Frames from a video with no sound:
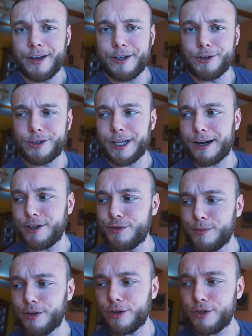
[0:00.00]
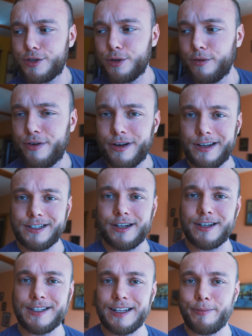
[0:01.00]
I dotarliśmy do rodziców.
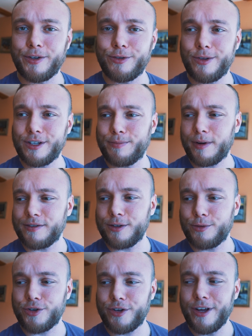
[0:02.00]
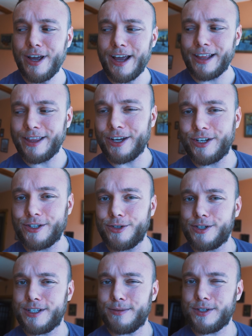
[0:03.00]
Zaraz tata będzie tutaj sprawdzał, czy da się
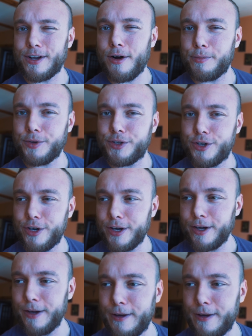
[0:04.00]
coś z tym zrobić.